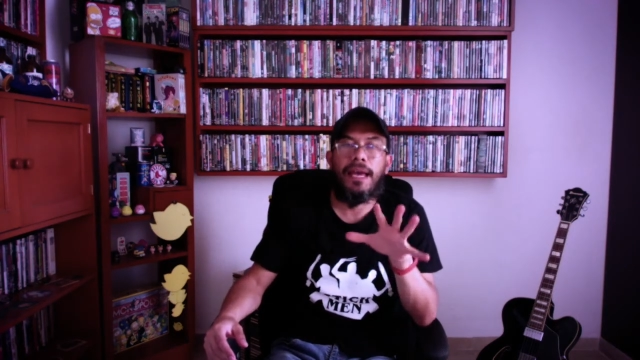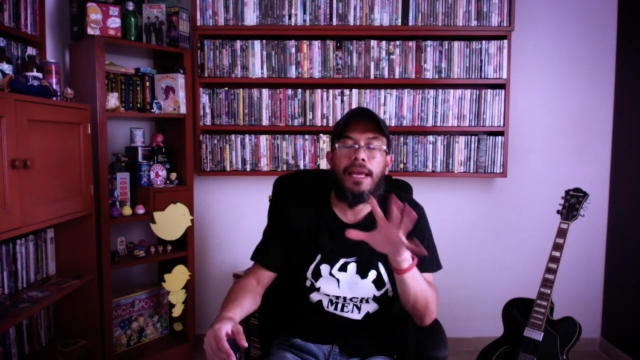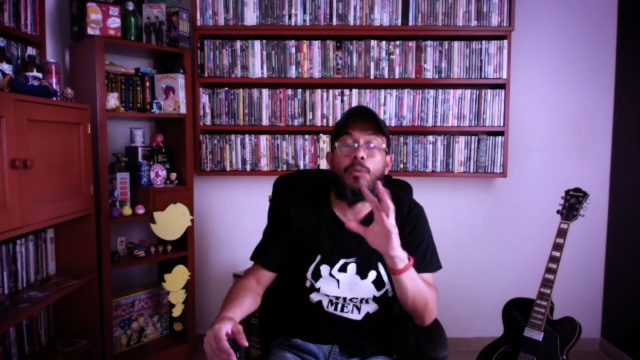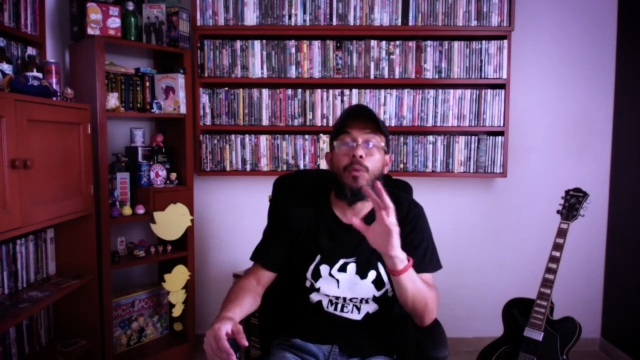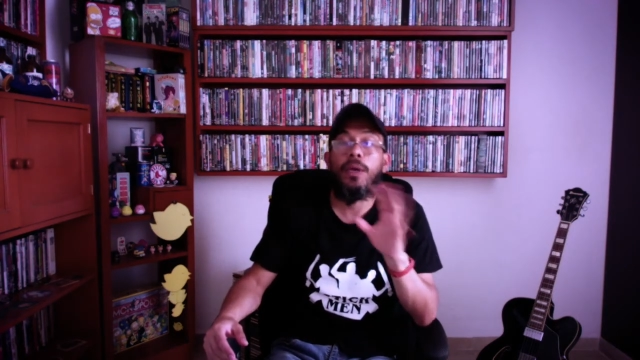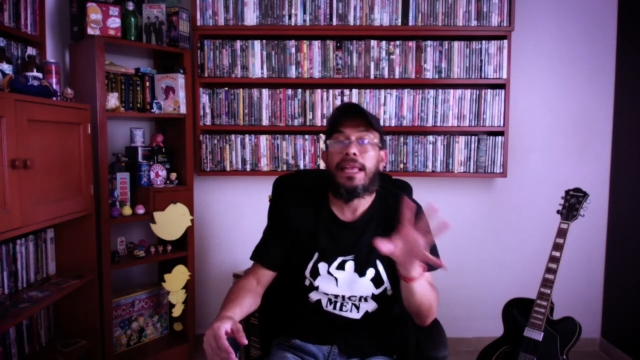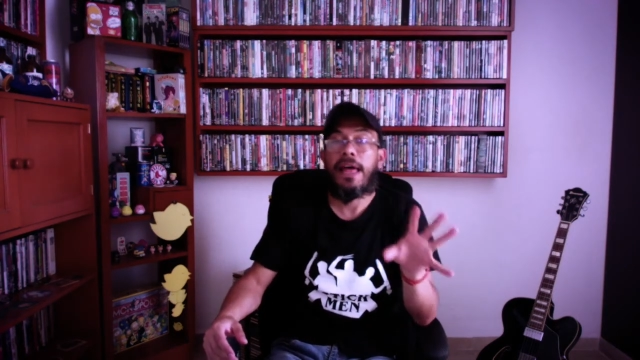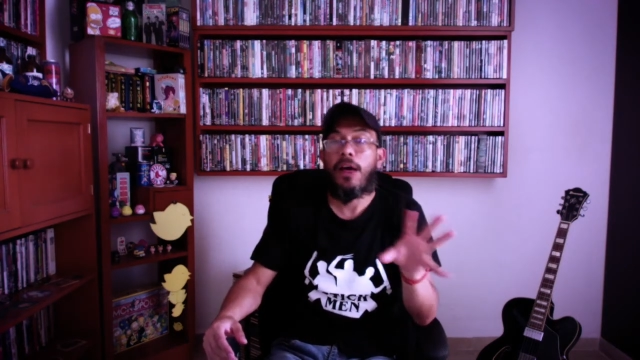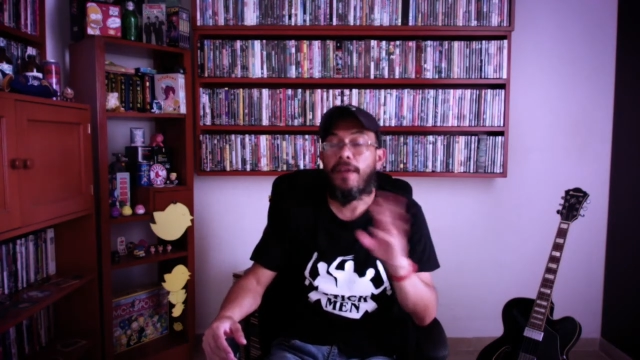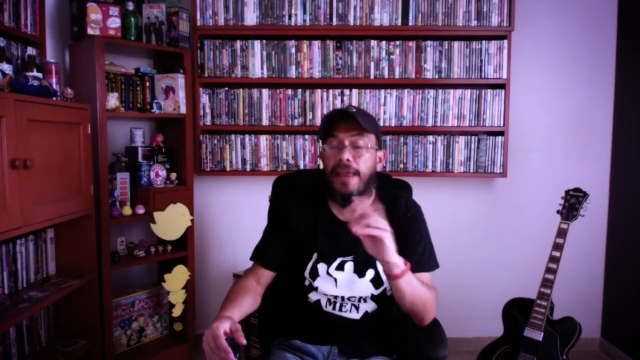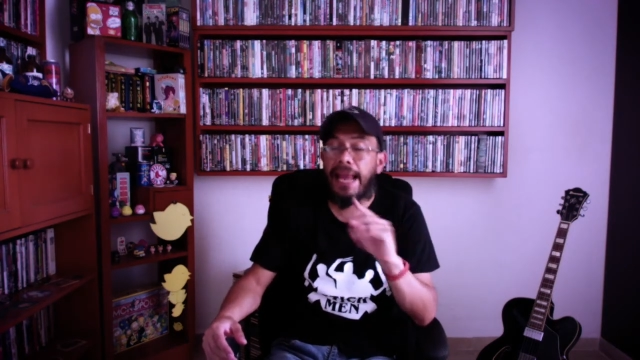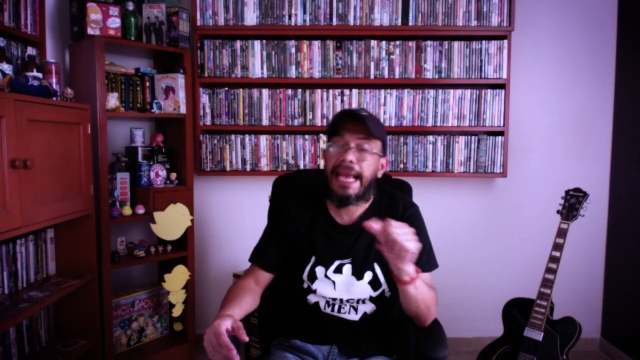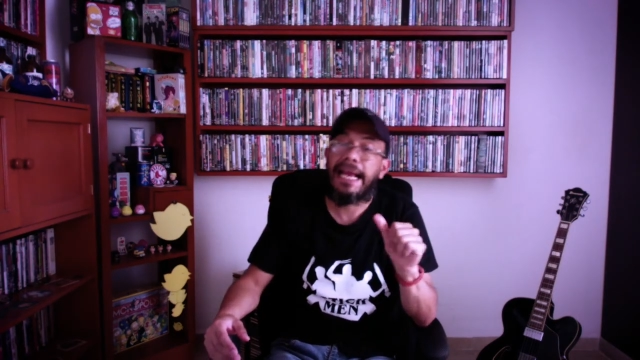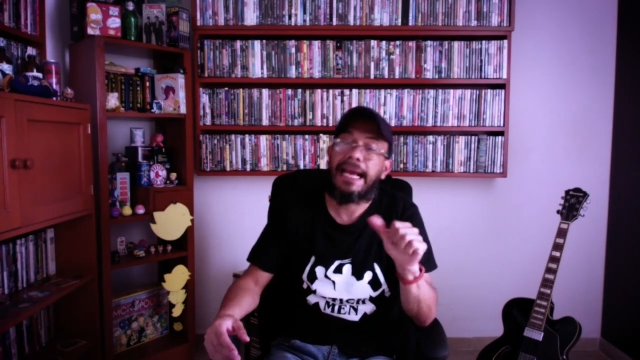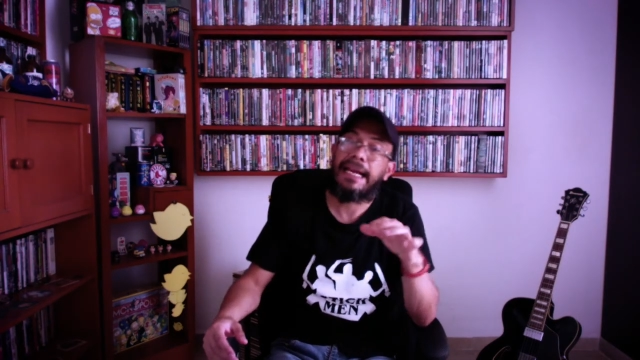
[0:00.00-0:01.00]
el cuidado de
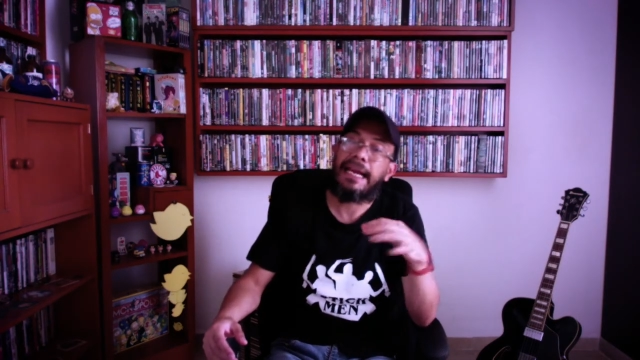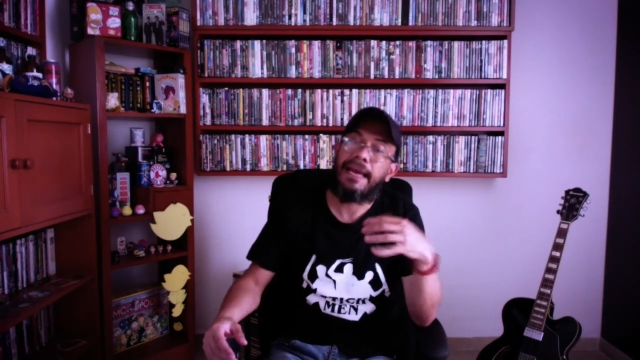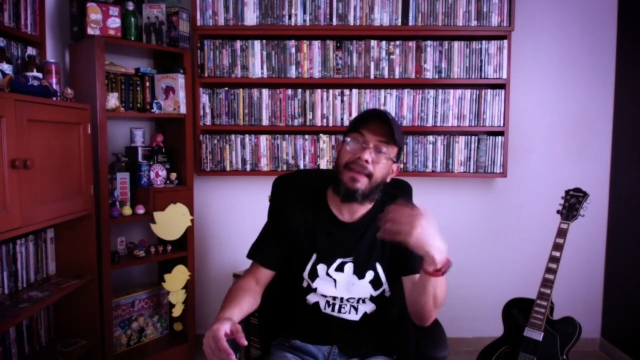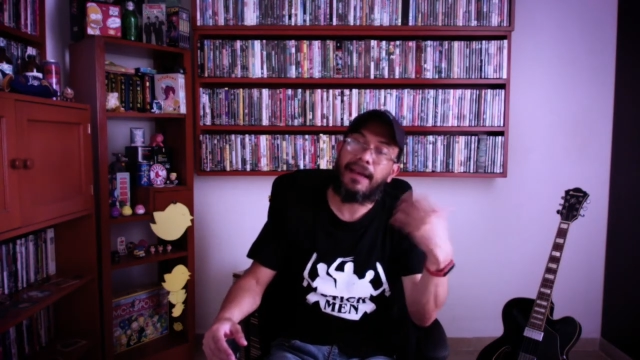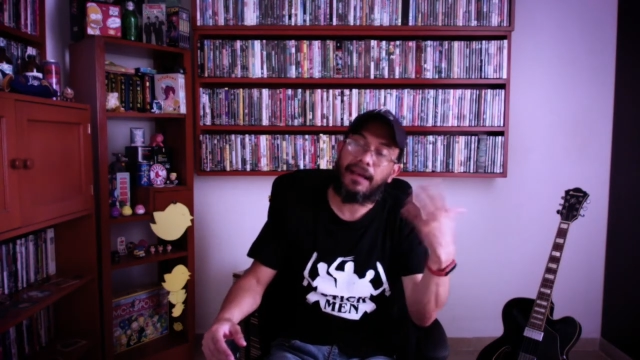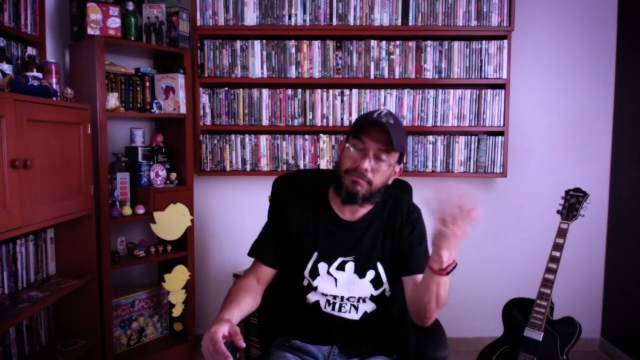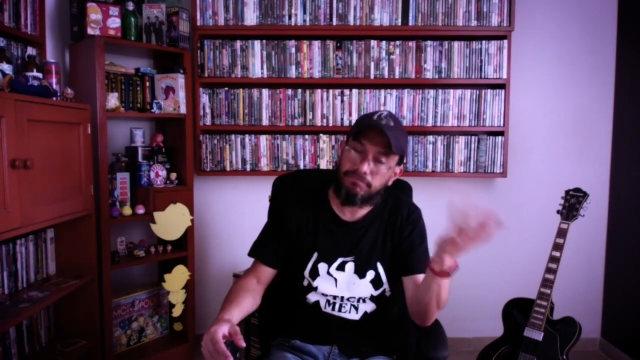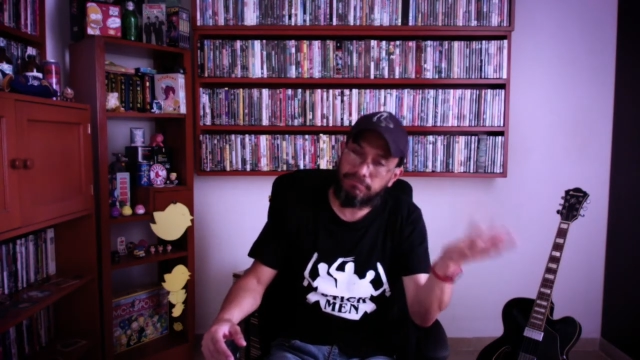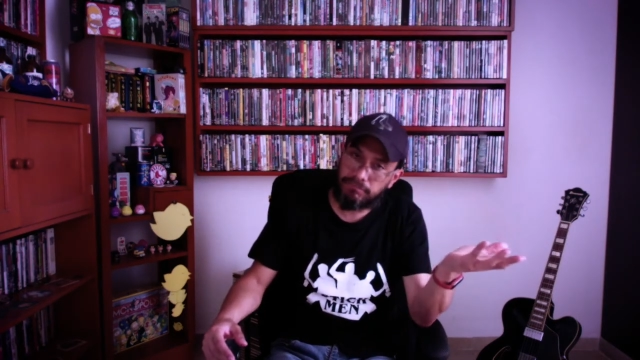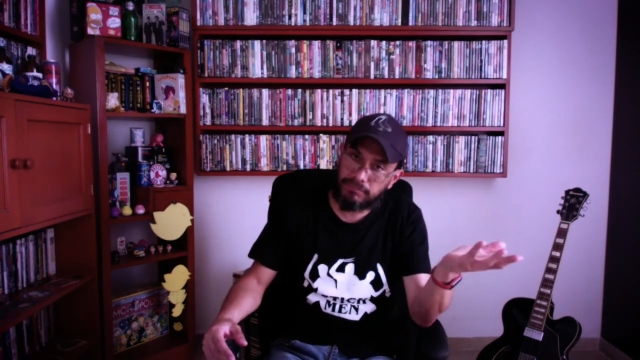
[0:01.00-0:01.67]
la hija queda